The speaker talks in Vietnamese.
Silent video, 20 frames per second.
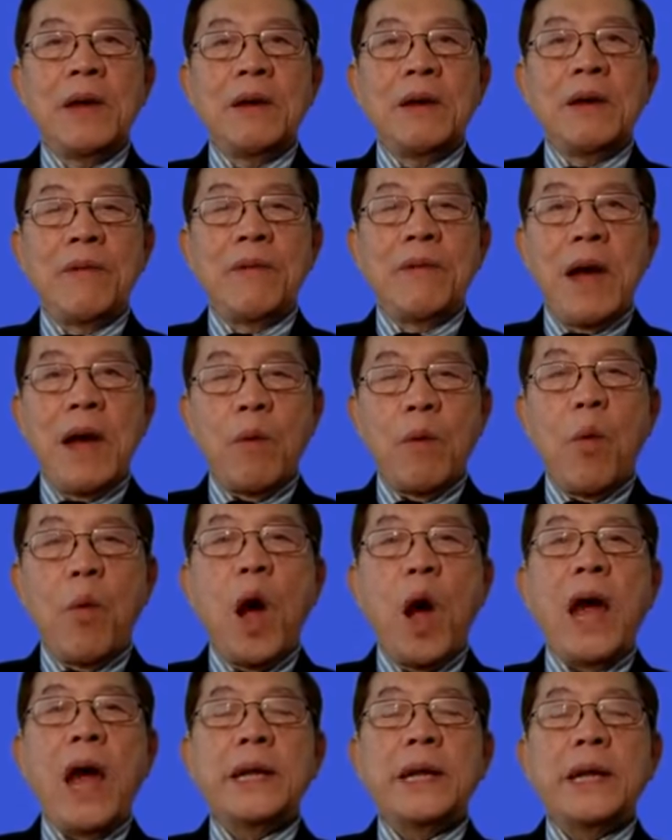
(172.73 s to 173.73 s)
Và
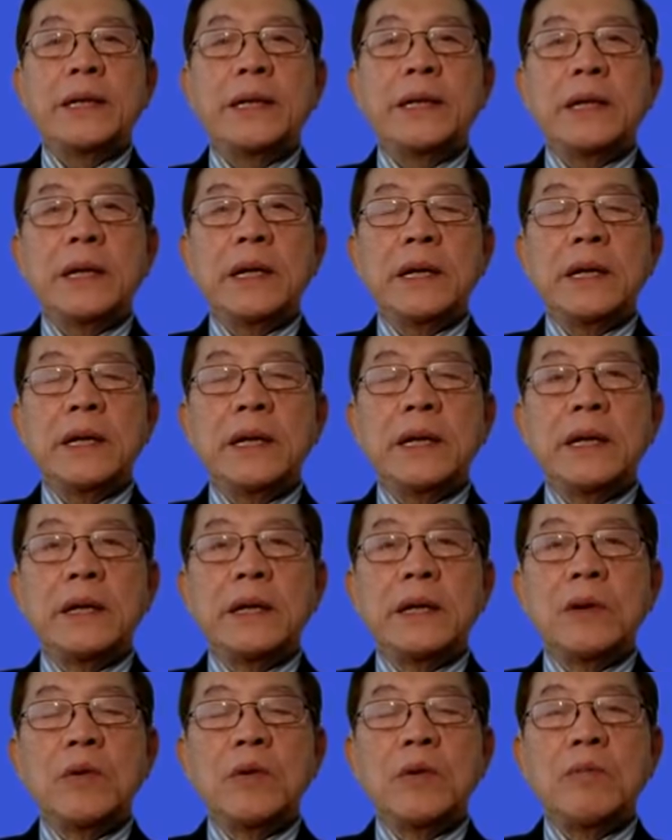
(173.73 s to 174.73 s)
qua những cái nghiên
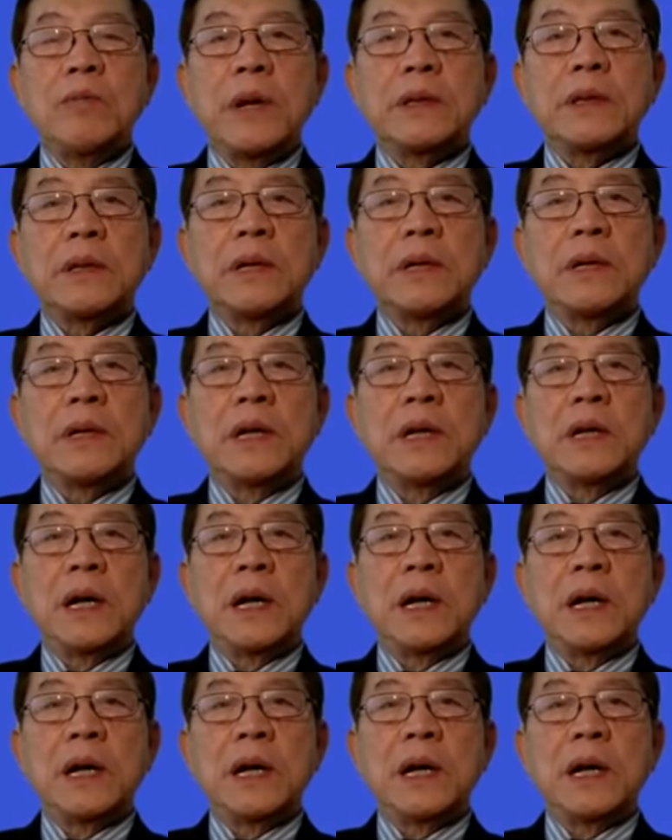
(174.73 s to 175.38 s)
cứu mà từ uh,